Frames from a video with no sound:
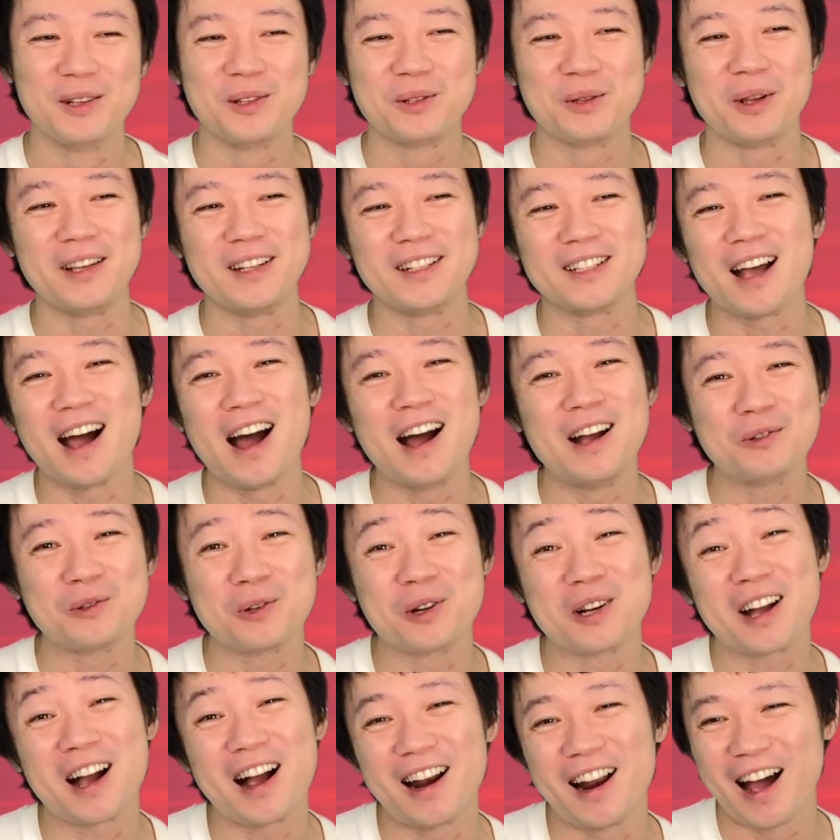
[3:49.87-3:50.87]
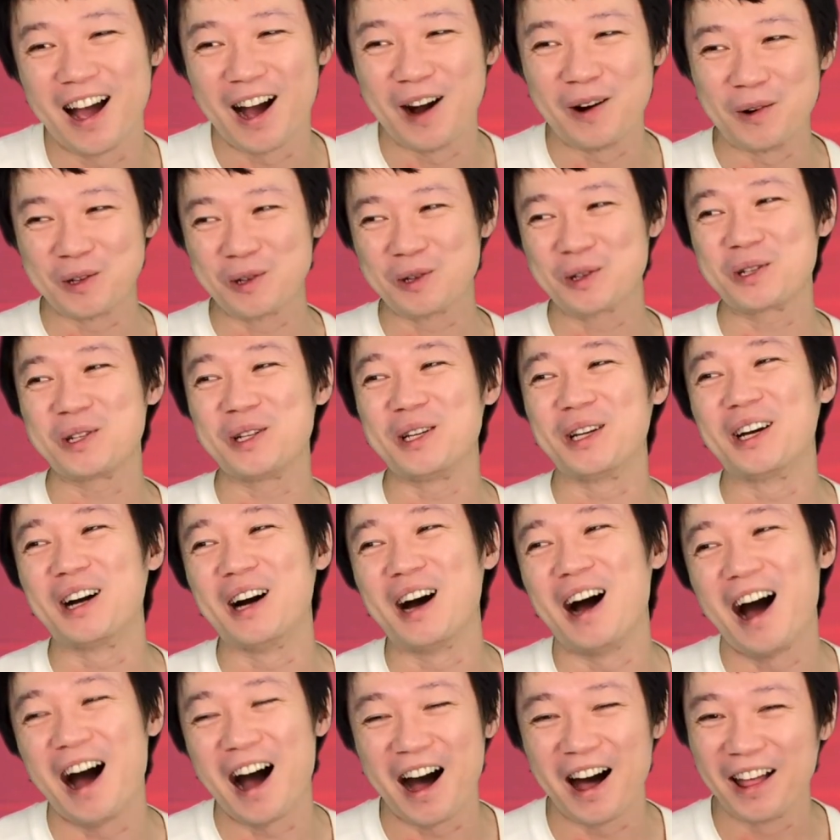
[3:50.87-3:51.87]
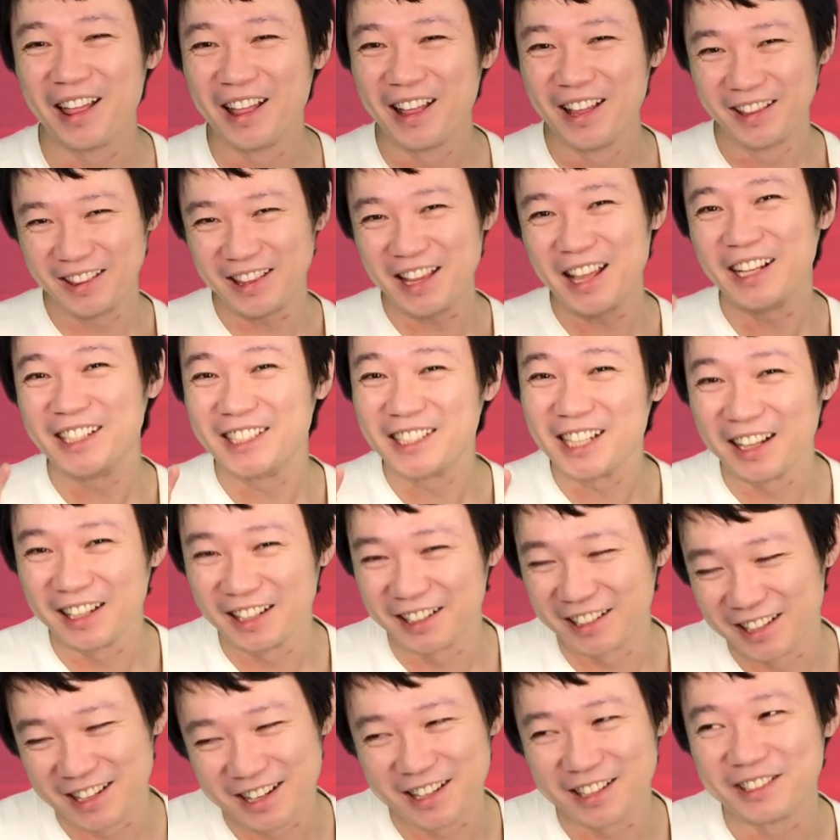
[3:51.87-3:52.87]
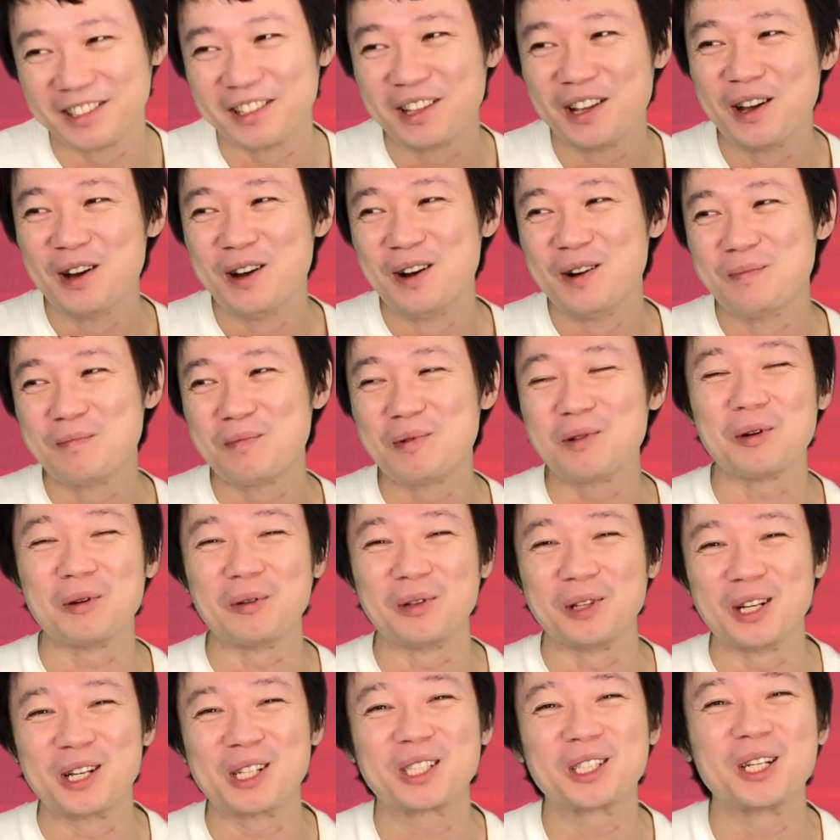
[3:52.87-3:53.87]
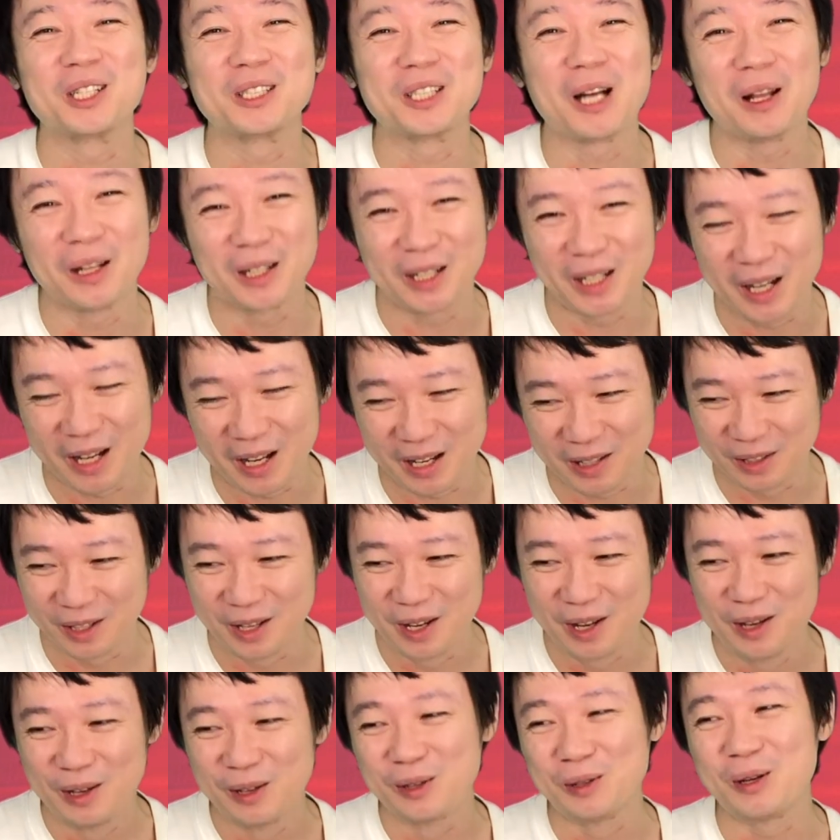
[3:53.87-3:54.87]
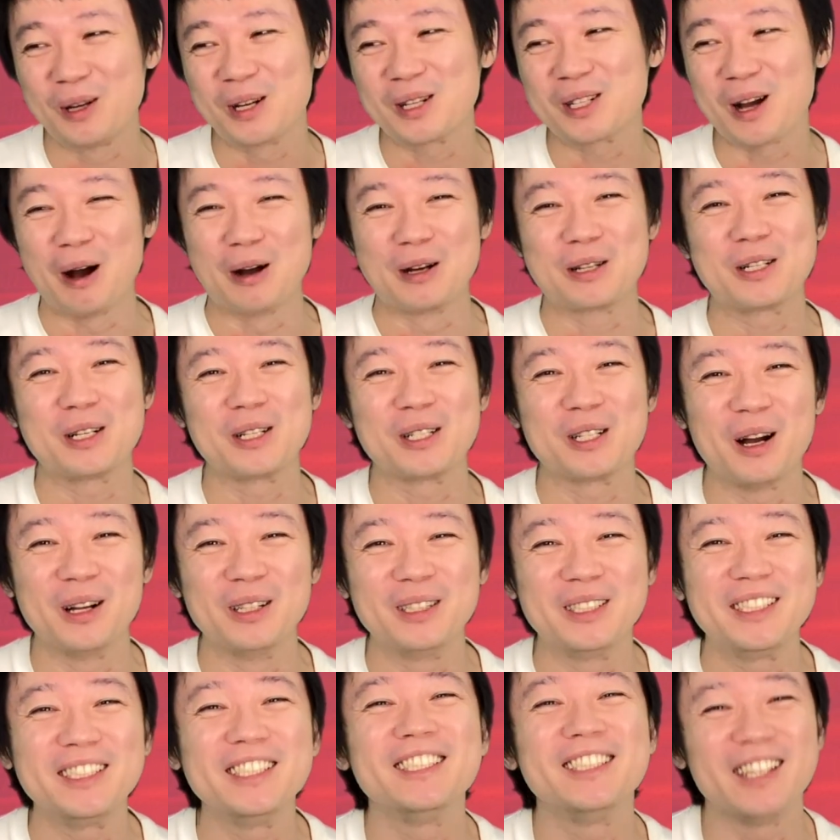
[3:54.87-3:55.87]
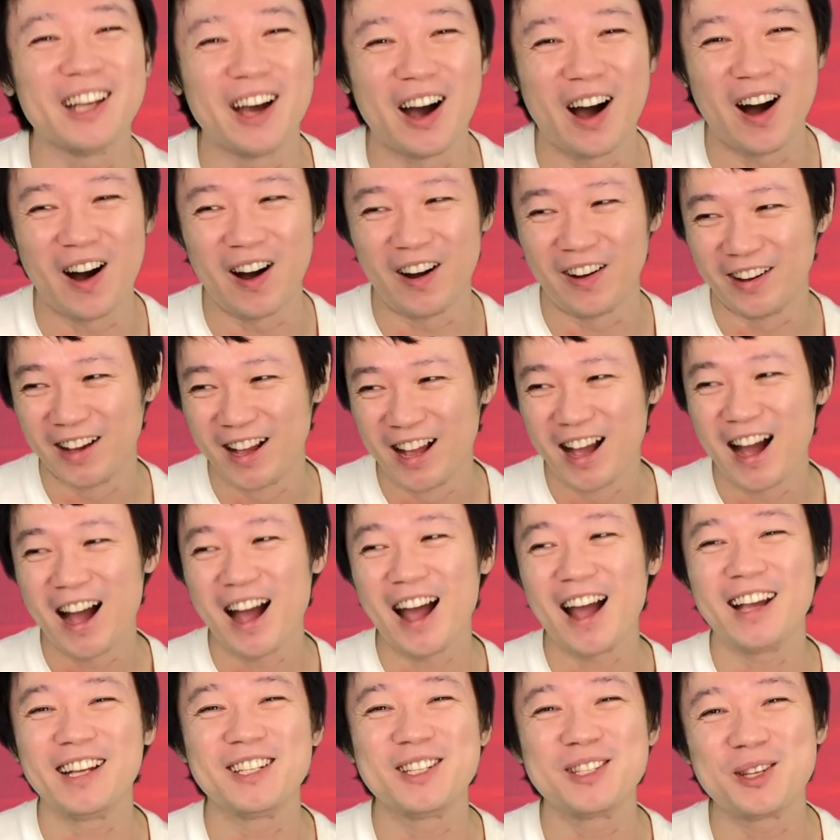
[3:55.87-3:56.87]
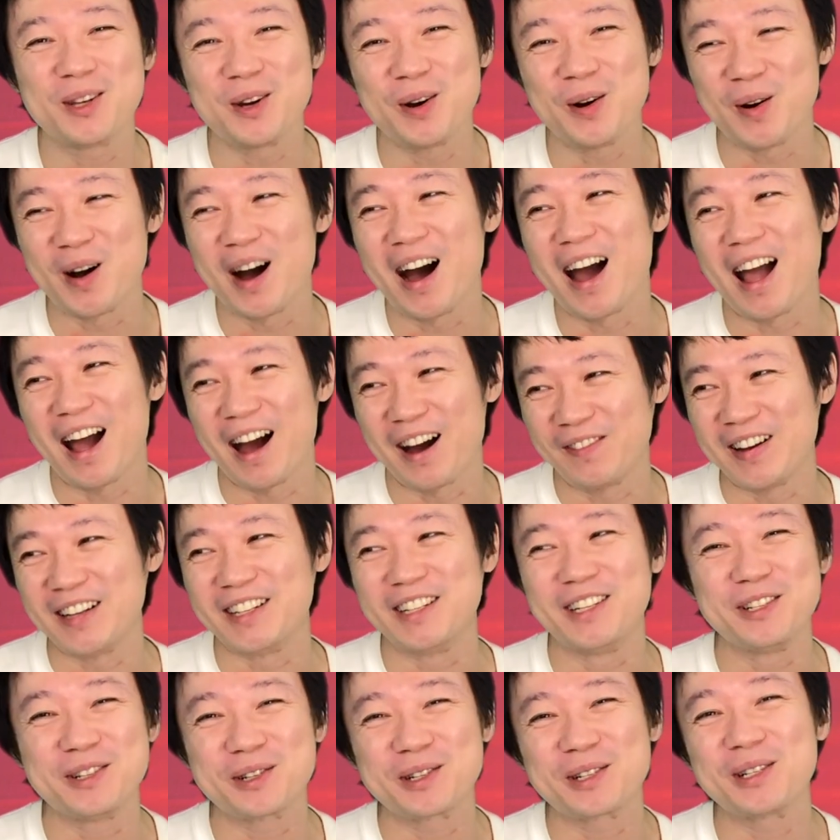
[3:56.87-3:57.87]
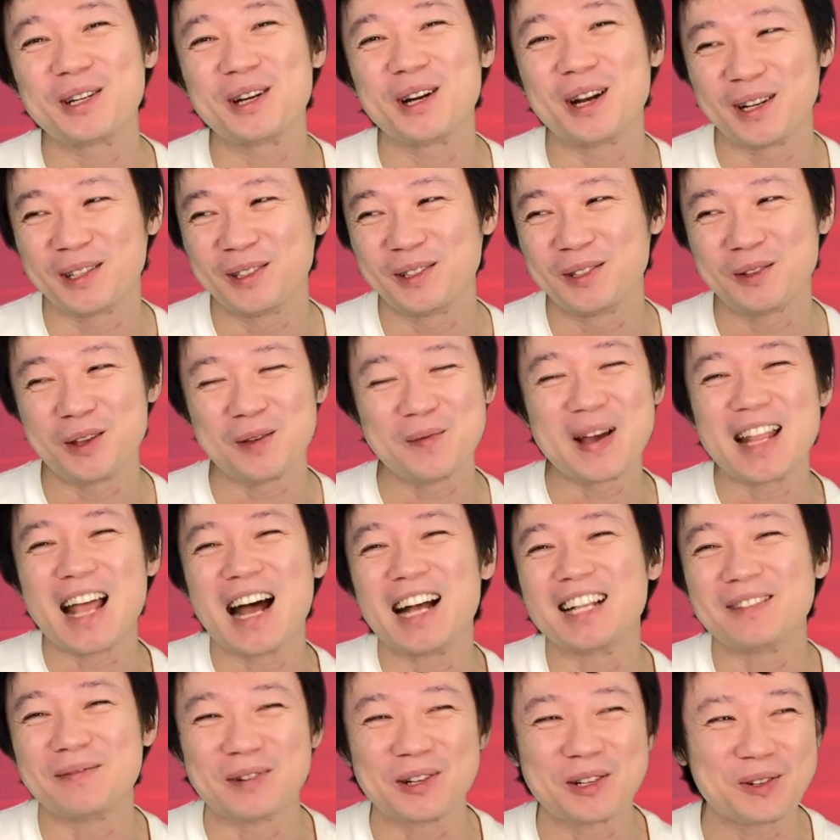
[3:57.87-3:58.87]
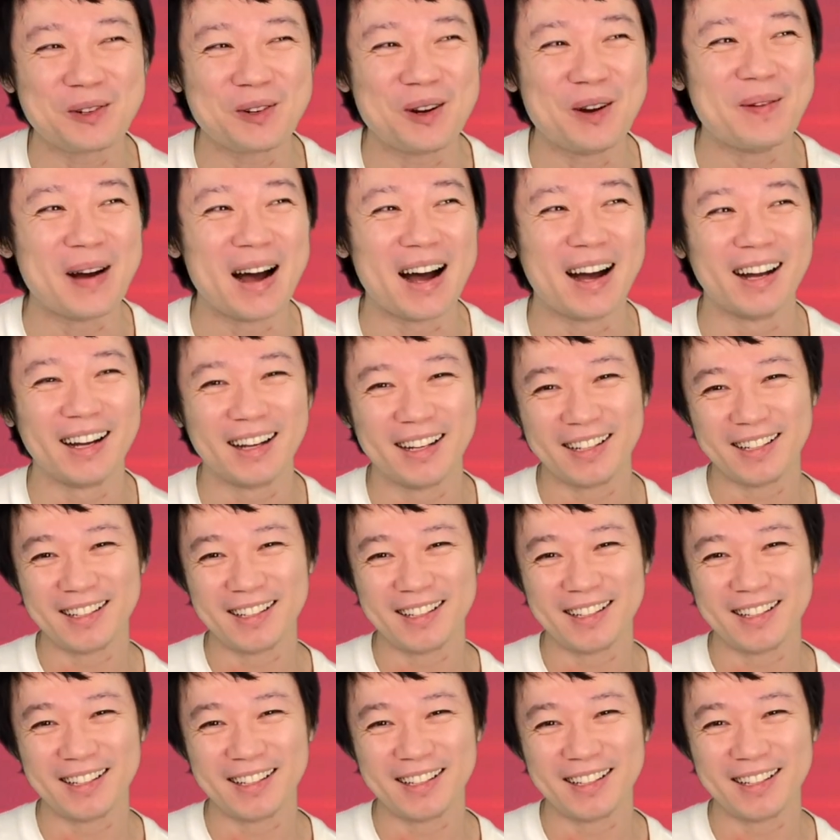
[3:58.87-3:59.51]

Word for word: 所以在安卓看来啊，我就是一个啊内向的人，不懂得社交的人，缺少社交技巧，害羞，哎呀，反正就是随便他怎么说吧。